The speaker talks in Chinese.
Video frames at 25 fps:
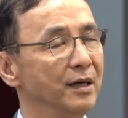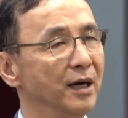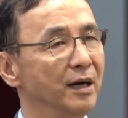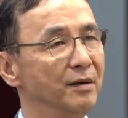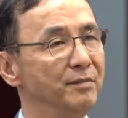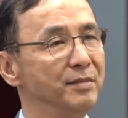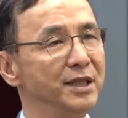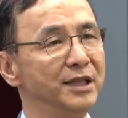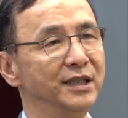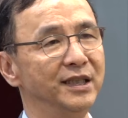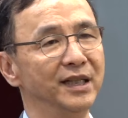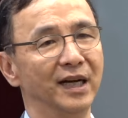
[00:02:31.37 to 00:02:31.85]

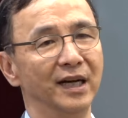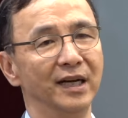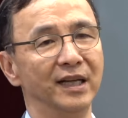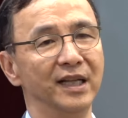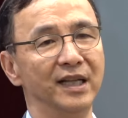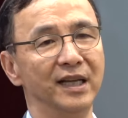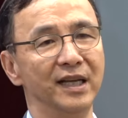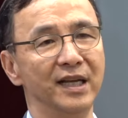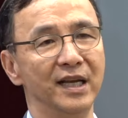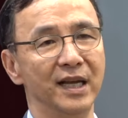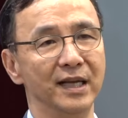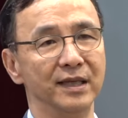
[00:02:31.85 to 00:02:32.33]
啊，民进党
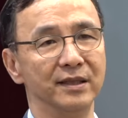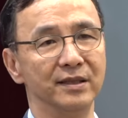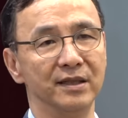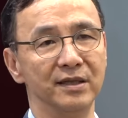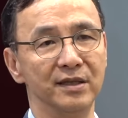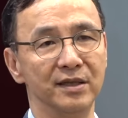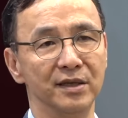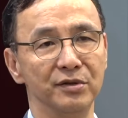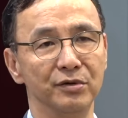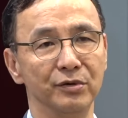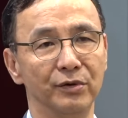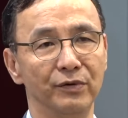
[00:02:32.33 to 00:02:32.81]
一定也
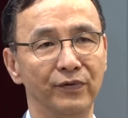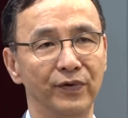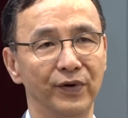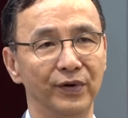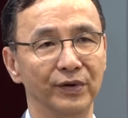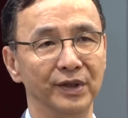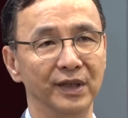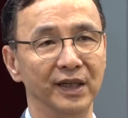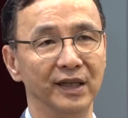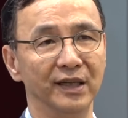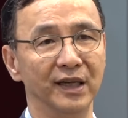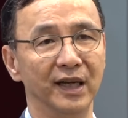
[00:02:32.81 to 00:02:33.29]
是郑重
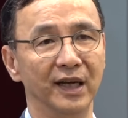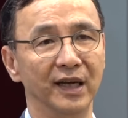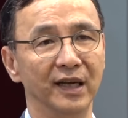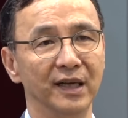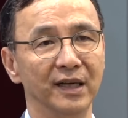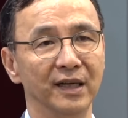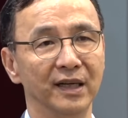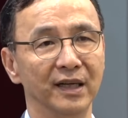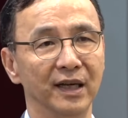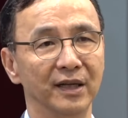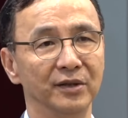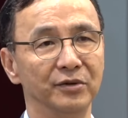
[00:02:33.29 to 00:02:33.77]
否认啊，
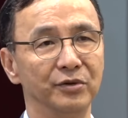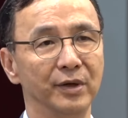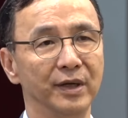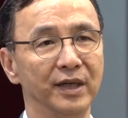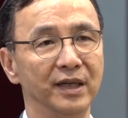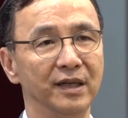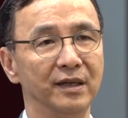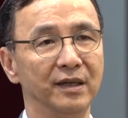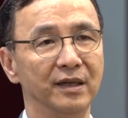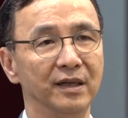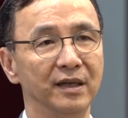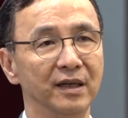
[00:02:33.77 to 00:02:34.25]
所
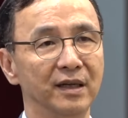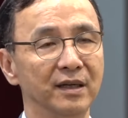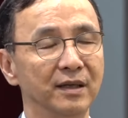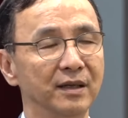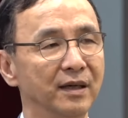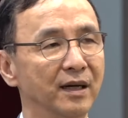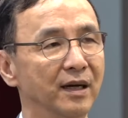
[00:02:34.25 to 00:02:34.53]
以。